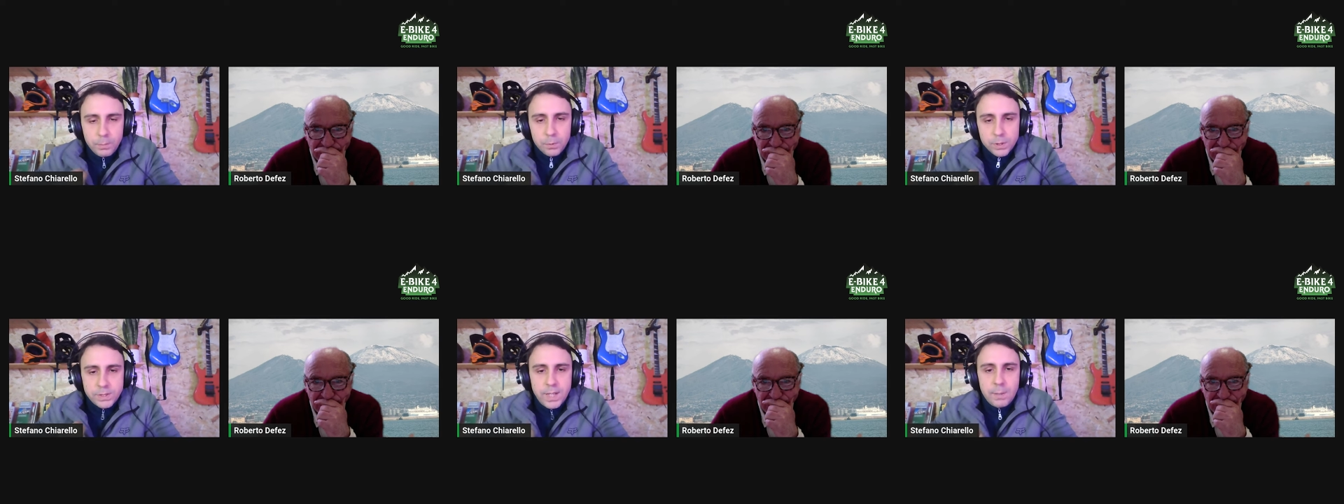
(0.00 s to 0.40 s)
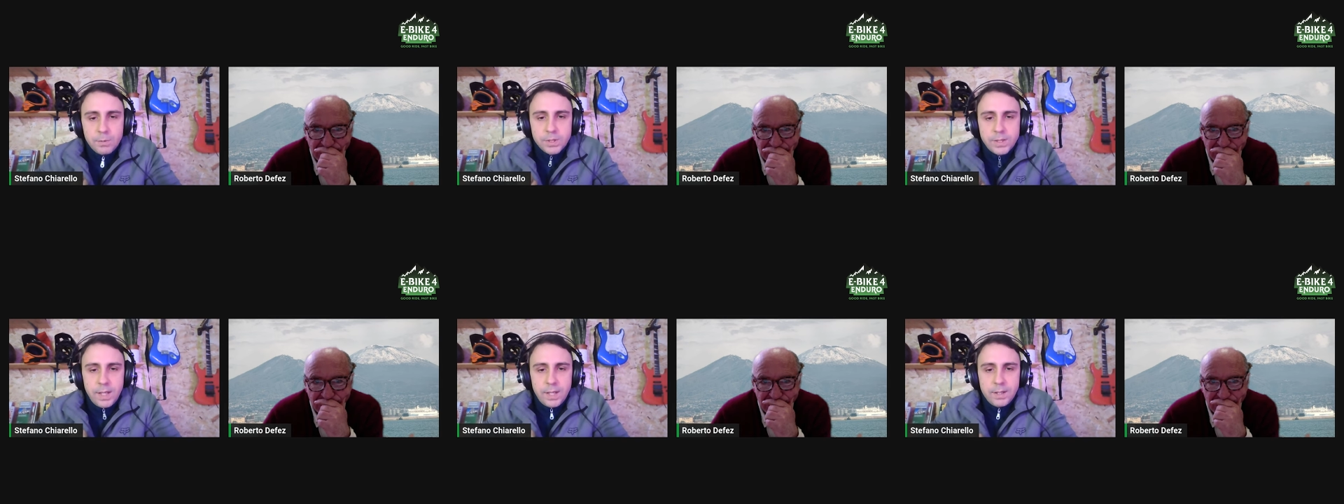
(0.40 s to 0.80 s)
possiamo
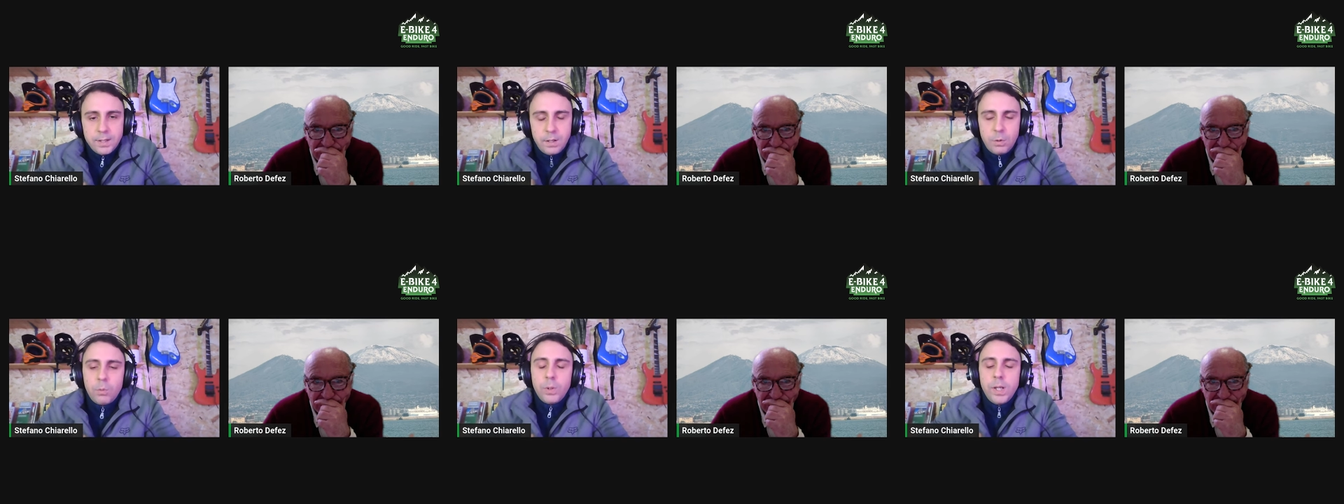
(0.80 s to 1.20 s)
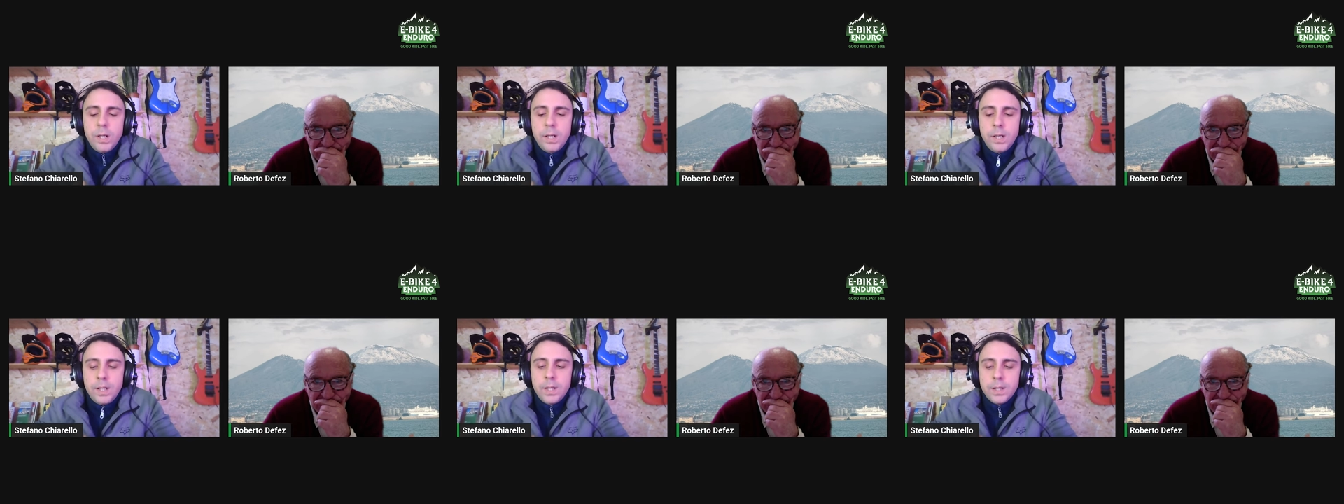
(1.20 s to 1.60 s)
stare
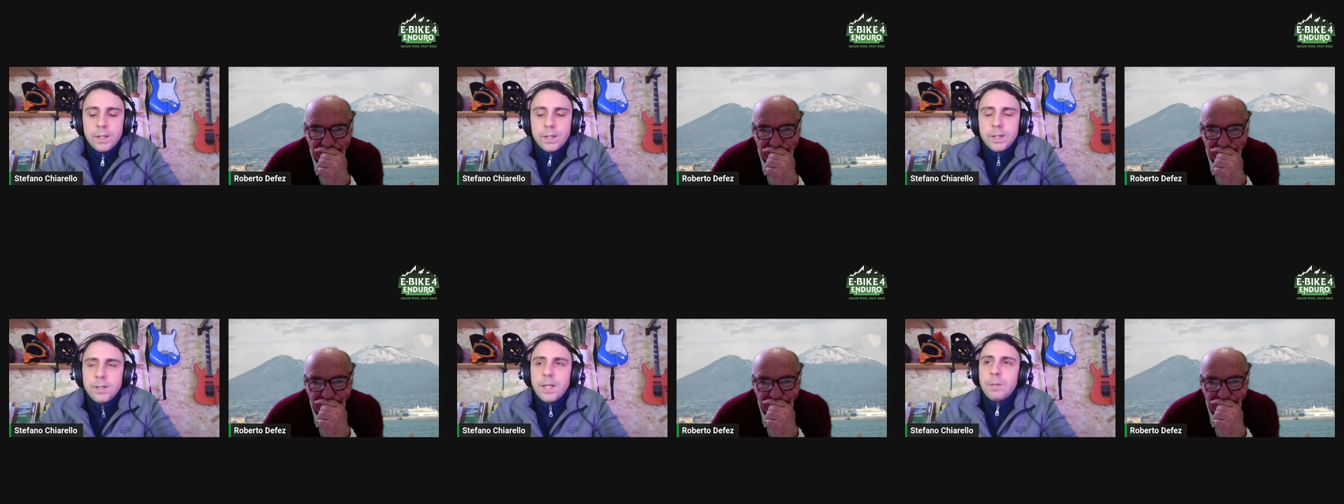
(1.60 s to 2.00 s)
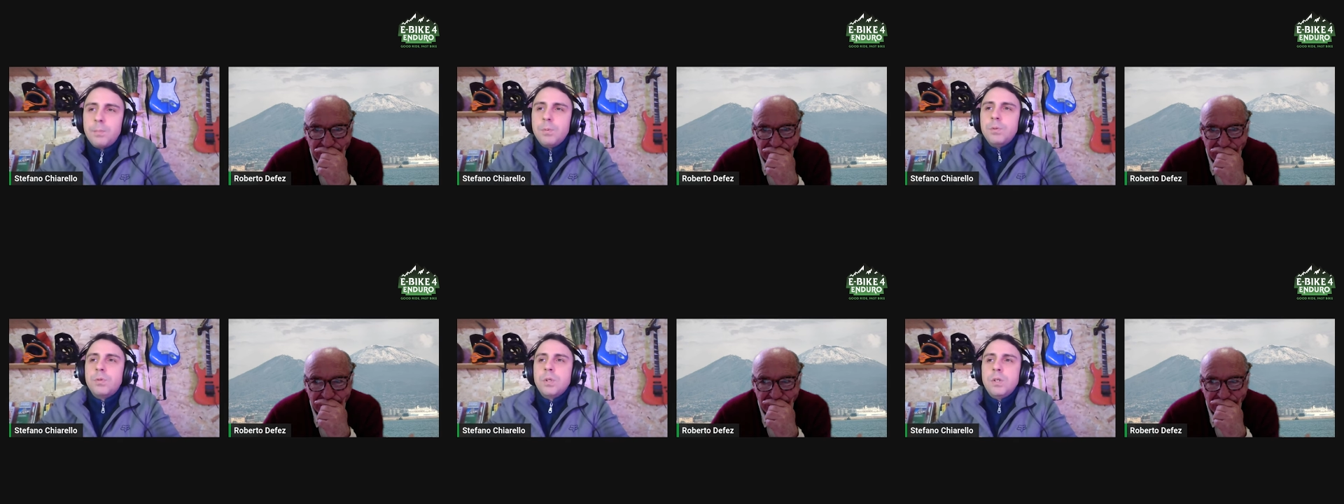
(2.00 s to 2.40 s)
tranquilli dal
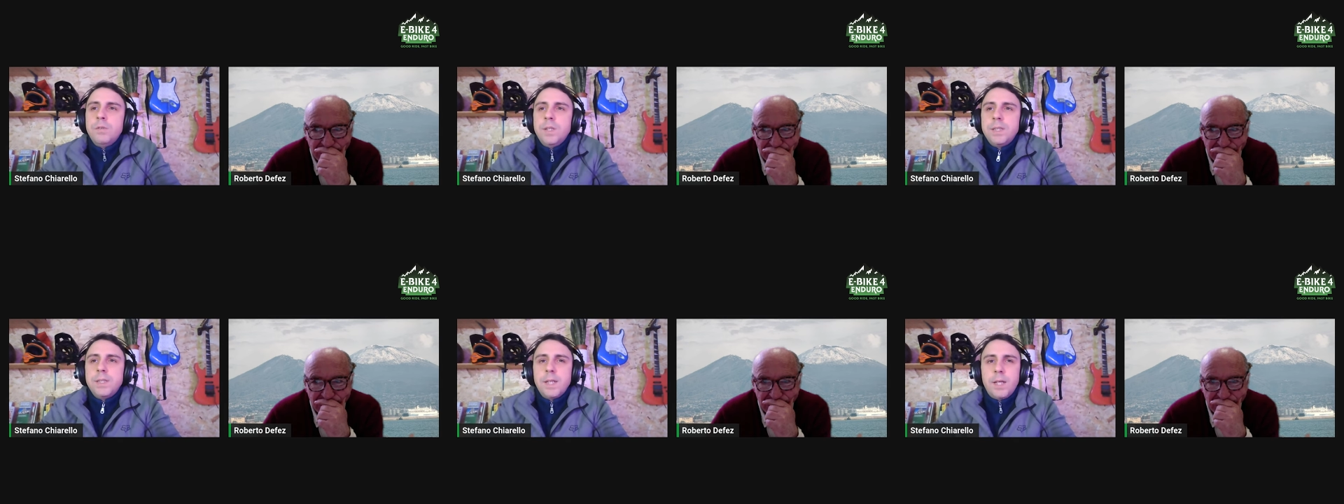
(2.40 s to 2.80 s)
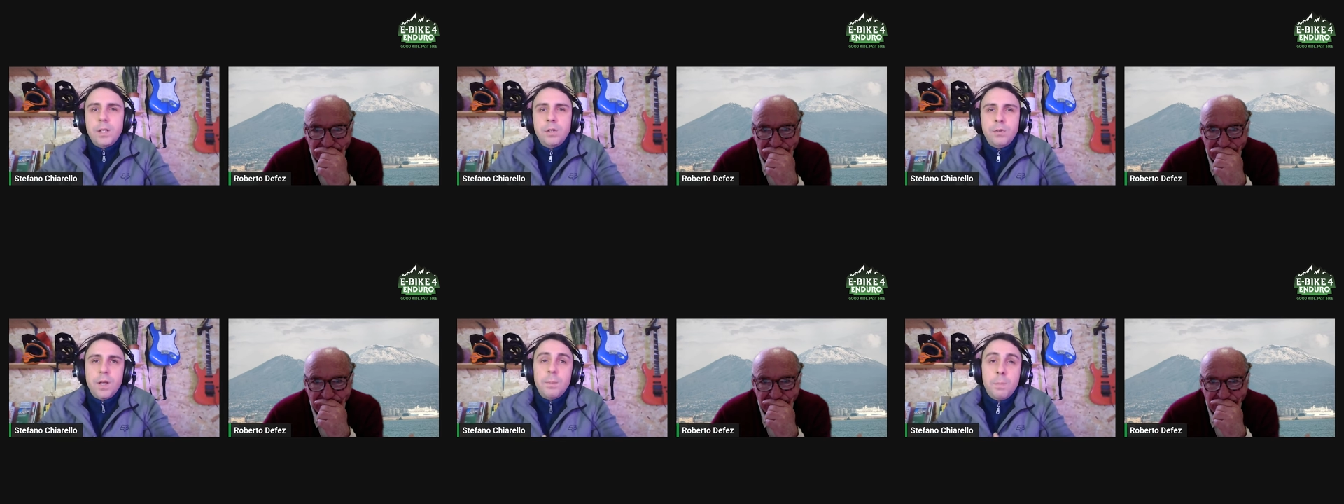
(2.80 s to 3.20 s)
punto di vista che
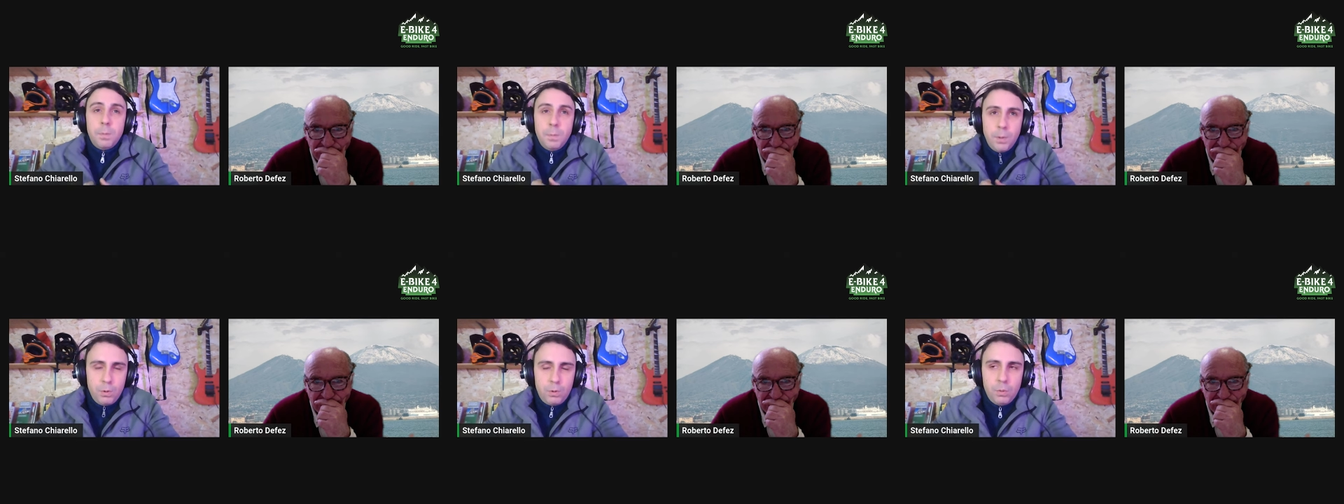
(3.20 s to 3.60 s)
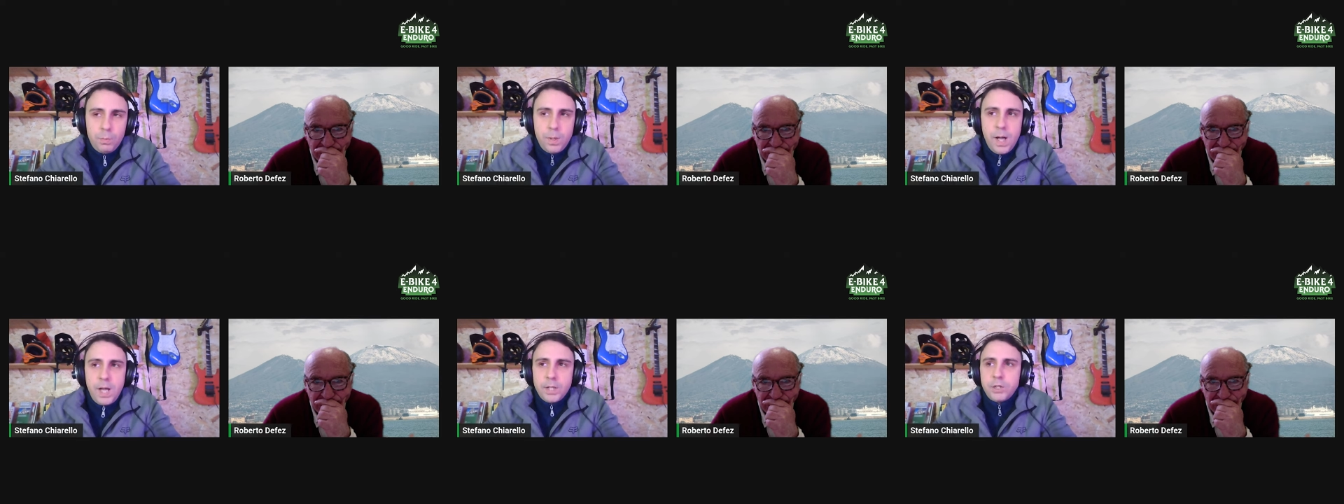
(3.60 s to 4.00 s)
dovrebbe
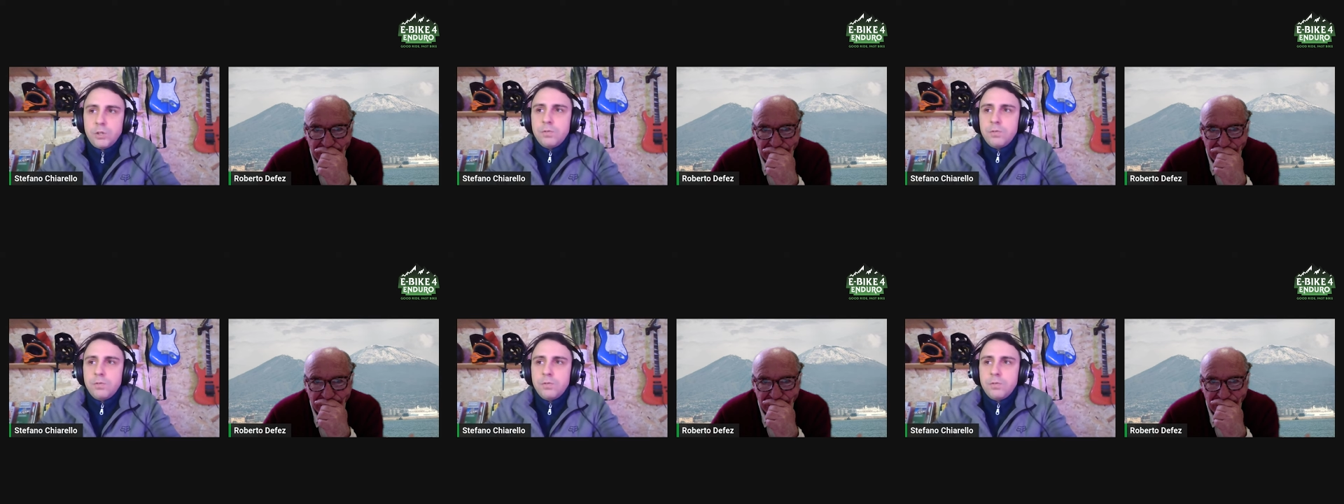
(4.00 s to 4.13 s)
preoccuparci,